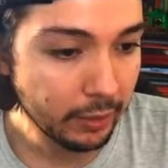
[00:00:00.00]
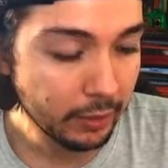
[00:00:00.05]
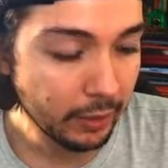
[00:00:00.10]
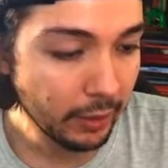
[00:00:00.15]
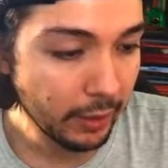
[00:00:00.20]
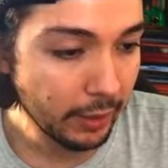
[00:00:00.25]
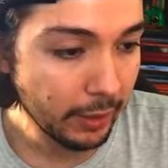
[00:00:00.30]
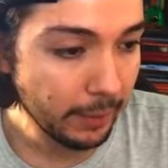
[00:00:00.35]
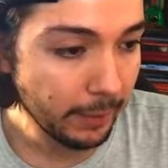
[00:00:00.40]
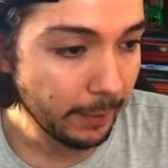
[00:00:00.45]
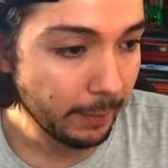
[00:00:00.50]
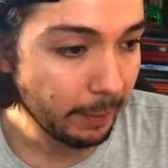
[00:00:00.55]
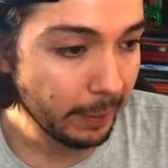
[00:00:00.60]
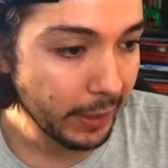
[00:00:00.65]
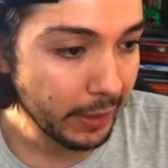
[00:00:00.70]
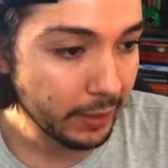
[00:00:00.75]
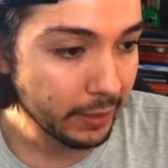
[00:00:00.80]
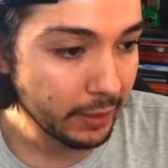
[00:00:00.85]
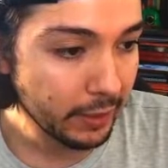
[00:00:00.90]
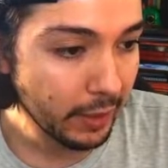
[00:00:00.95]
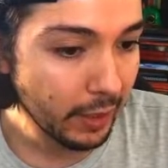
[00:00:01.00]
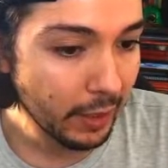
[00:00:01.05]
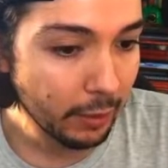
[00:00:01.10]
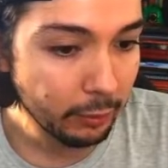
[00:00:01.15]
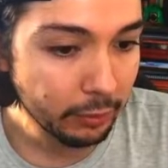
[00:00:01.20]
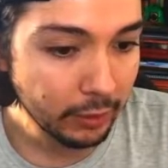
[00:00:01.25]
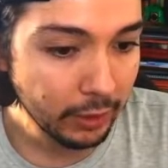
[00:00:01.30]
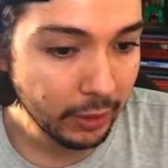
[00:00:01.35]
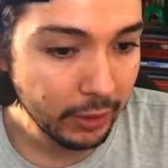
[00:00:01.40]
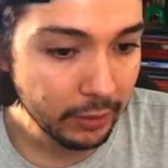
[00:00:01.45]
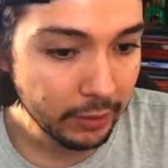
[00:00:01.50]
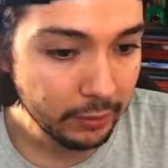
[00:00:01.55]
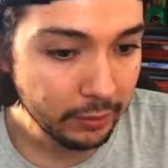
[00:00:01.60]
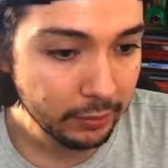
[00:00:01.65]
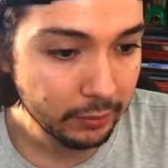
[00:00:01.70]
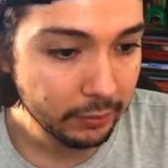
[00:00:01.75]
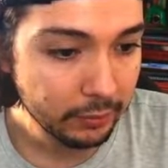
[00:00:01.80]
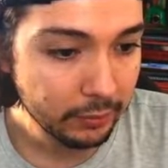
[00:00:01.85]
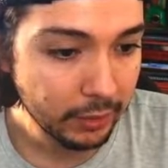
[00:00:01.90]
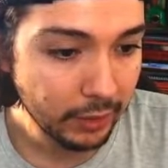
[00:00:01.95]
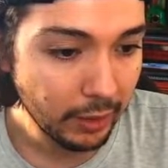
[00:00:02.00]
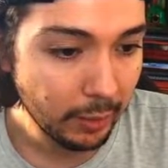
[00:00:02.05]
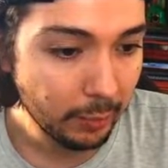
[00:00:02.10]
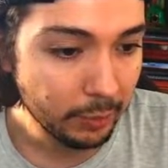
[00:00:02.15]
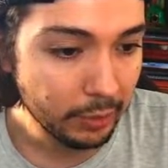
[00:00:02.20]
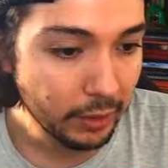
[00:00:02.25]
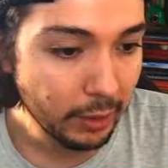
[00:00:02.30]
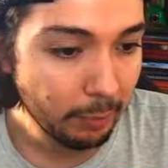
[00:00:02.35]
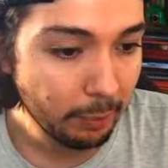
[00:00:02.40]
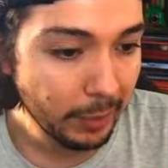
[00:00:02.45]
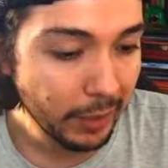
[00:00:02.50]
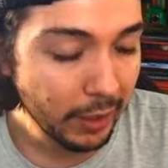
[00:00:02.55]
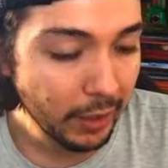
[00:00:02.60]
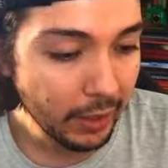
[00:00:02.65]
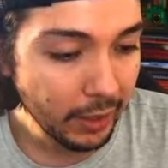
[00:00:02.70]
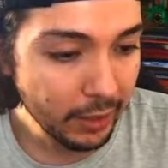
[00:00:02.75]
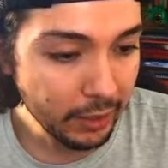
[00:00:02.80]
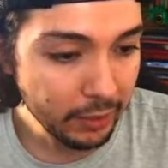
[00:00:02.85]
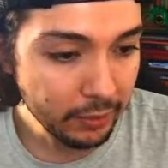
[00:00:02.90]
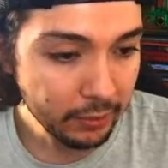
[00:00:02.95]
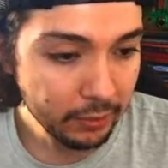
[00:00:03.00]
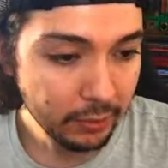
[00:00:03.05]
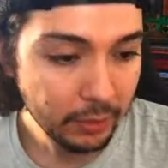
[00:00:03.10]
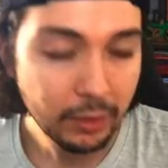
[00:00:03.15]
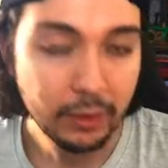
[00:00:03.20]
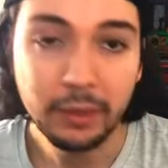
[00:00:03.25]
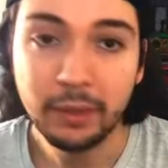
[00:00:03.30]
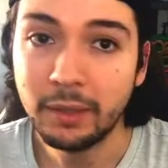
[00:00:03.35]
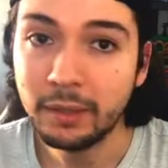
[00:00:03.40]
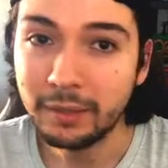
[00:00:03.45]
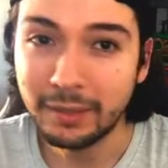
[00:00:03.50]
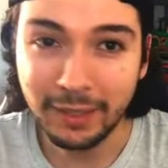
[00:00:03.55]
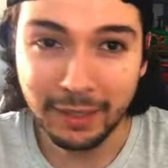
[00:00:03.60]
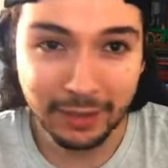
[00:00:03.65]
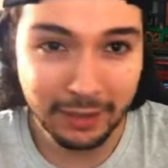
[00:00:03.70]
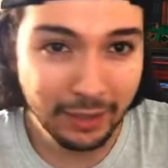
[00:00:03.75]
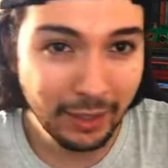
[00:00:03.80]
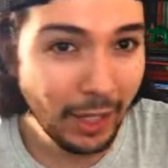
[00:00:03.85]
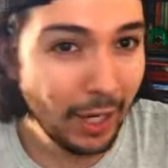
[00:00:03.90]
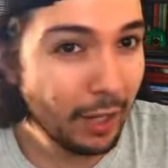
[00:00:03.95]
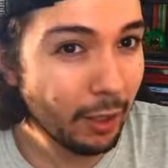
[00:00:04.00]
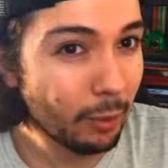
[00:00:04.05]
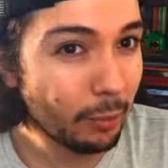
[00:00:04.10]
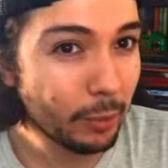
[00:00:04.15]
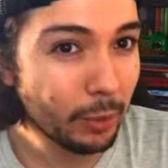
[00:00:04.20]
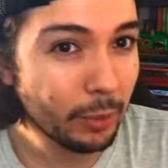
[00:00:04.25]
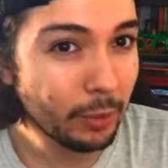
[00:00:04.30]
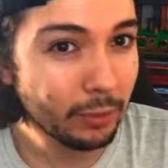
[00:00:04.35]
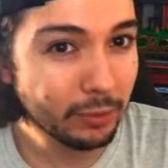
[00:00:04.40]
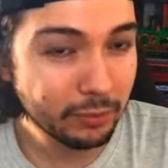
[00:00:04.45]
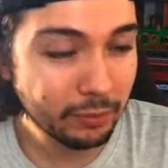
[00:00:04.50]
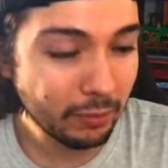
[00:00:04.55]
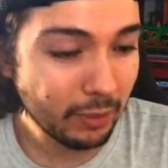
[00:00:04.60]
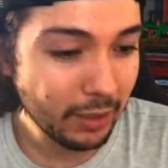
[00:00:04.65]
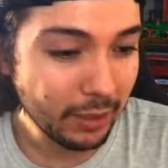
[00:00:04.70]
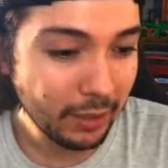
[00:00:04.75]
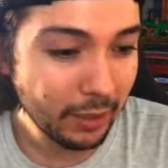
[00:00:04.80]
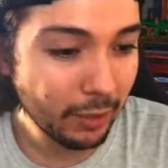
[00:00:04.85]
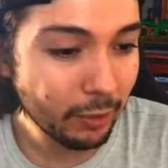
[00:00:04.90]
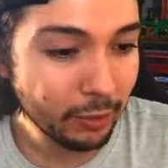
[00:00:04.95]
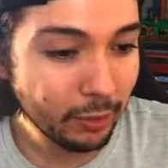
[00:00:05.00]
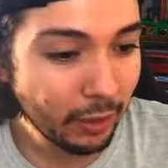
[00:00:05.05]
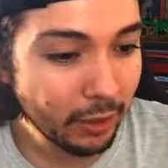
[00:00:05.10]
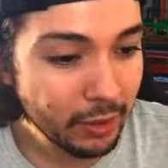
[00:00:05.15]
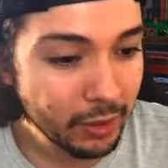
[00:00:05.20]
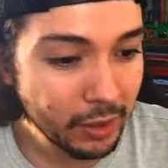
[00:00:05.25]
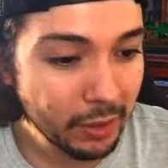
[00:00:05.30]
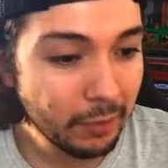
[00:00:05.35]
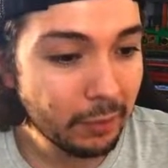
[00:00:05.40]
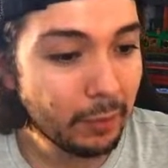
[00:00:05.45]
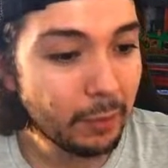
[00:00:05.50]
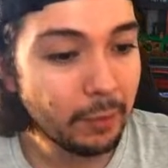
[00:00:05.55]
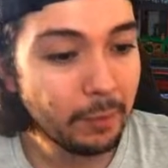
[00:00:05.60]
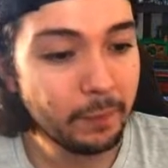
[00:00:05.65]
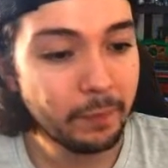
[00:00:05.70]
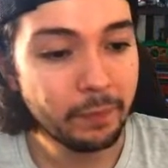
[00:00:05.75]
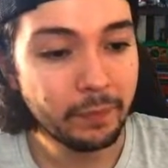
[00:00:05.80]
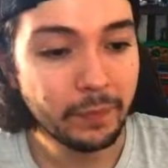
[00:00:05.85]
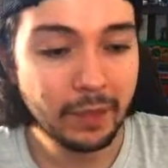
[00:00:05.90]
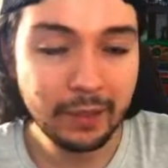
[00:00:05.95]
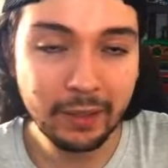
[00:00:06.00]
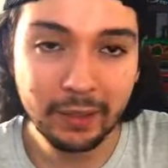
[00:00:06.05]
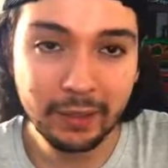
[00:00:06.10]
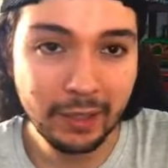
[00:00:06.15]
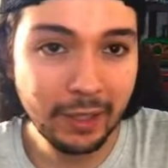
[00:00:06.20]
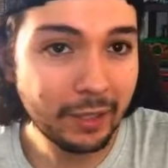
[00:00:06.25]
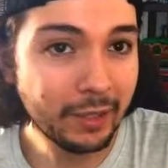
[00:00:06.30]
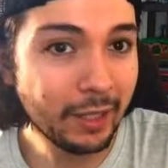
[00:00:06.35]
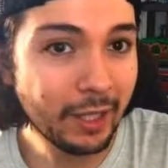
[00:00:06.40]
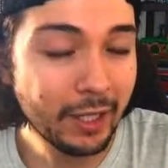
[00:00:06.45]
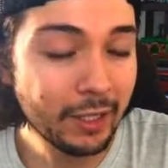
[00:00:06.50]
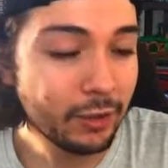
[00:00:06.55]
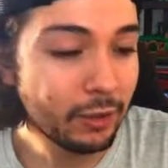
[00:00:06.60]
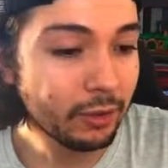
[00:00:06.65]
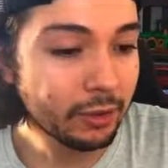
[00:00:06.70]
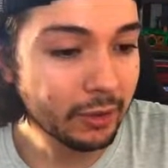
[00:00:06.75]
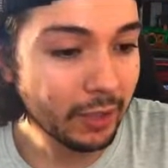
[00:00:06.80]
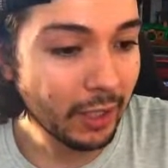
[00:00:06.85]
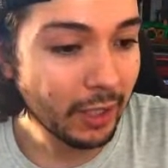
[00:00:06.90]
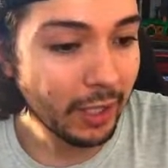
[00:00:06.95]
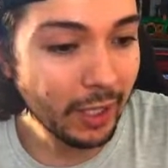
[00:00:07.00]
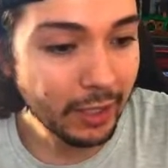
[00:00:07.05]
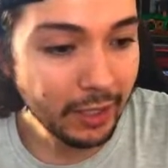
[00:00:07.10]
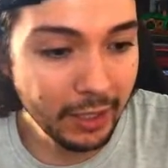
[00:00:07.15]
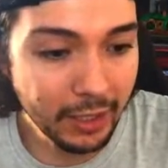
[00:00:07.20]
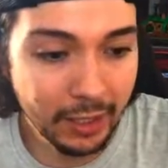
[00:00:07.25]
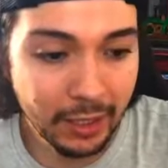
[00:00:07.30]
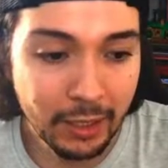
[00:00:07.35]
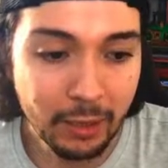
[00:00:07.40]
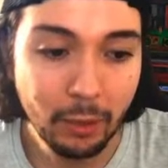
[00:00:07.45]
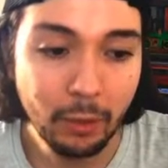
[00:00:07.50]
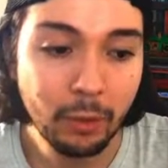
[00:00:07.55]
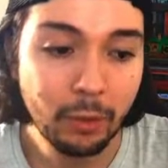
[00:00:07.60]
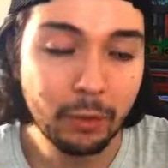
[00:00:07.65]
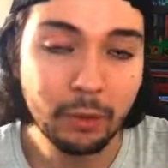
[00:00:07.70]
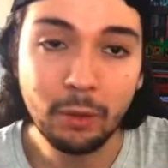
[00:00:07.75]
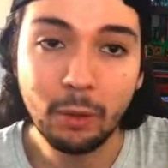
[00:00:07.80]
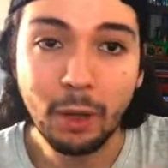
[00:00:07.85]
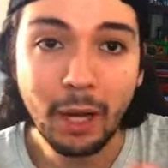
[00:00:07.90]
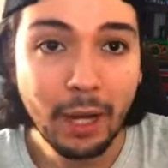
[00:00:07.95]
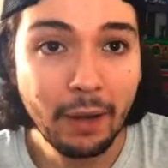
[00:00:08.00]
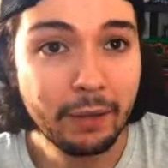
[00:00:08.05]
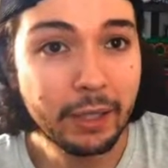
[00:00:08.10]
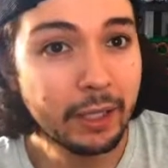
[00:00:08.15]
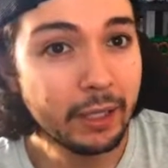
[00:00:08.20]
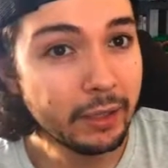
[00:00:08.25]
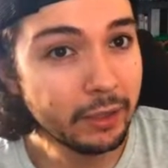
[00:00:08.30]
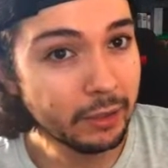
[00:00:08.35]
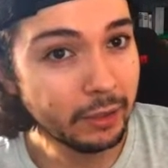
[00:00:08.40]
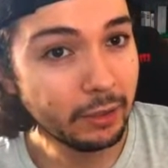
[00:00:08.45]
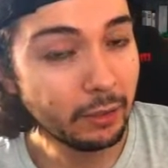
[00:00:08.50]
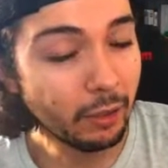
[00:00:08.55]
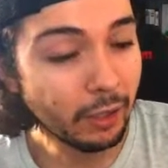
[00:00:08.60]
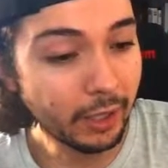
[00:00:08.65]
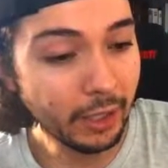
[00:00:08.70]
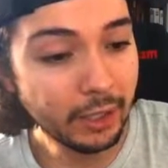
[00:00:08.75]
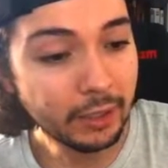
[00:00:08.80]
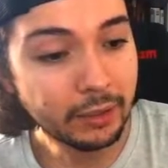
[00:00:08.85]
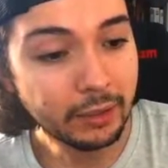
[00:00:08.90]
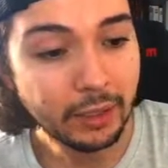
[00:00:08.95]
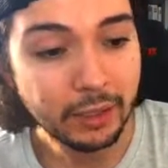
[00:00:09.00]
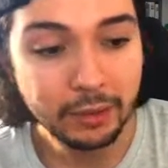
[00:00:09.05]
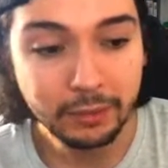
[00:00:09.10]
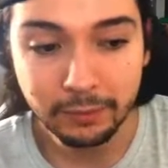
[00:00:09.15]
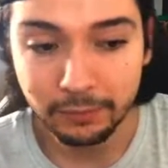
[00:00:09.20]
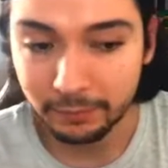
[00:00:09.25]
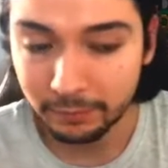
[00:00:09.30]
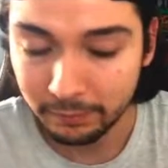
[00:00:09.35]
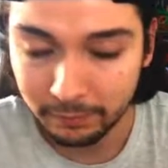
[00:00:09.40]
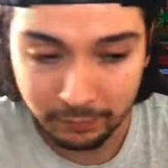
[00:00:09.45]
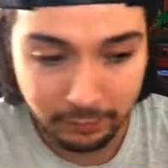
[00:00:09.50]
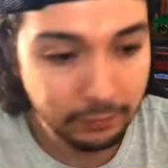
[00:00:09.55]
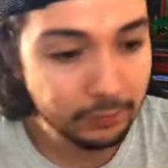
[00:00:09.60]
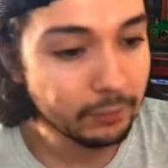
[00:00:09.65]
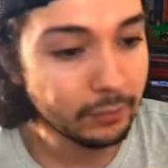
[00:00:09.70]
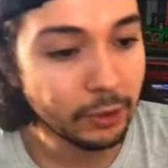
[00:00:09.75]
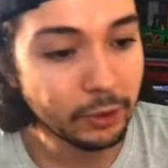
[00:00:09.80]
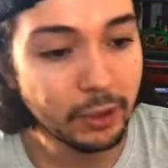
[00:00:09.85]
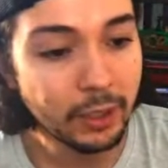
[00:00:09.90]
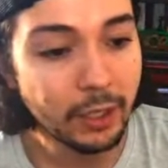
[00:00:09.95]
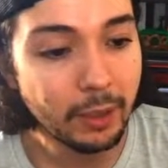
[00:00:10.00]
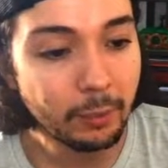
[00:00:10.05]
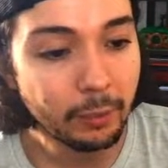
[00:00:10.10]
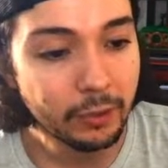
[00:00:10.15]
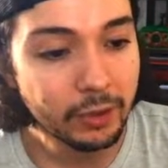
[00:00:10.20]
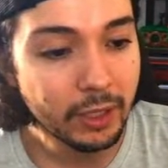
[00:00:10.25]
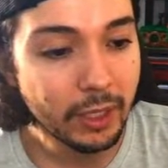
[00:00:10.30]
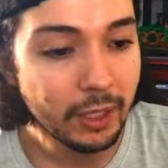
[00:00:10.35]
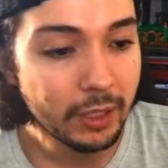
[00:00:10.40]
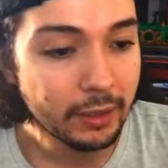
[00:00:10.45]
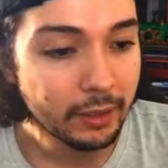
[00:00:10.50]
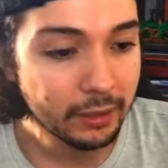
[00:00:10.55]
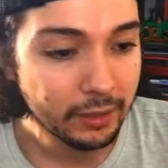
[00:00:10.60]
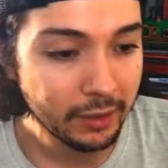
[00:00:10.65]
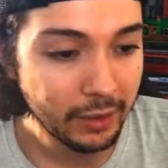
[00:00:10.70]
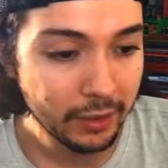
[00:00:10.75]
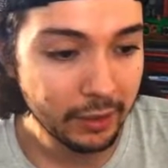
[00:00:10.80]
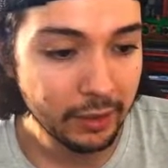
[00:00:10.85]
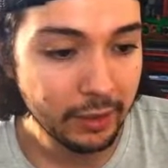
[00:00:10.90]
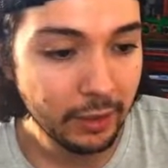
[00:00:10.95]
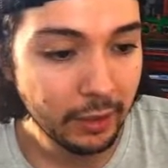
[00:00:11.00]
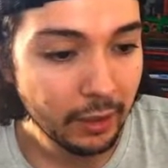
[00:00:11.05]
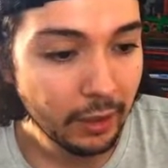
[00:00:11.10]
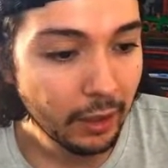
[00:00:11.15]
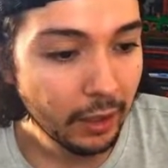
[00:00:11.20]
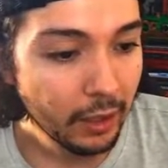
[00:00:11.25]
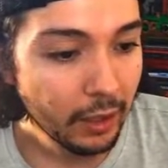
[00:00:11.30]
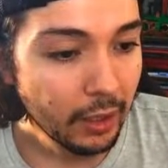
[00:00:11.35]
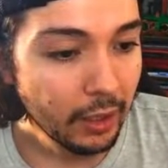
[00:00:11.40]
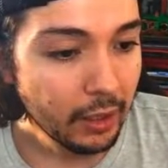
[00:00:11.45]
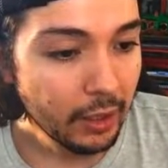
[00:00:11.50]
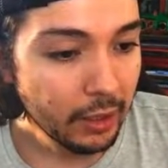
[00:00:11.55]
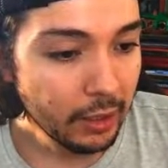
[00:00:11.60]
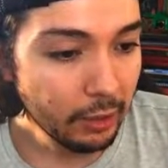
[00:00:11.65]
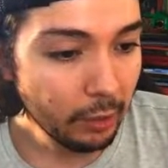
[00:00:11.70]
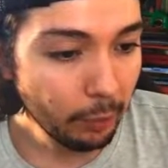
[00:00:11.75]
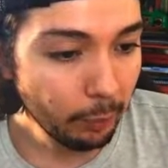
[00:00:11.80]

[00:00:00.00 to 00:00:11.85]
Eh, para enseñarle a ustedes. Ya tenemos el pkhex, se extrae como cualquier otro archivo, clic derecho extraer aquí, o lo abren y lo arrastran, no tiene mucha ciencia. Y los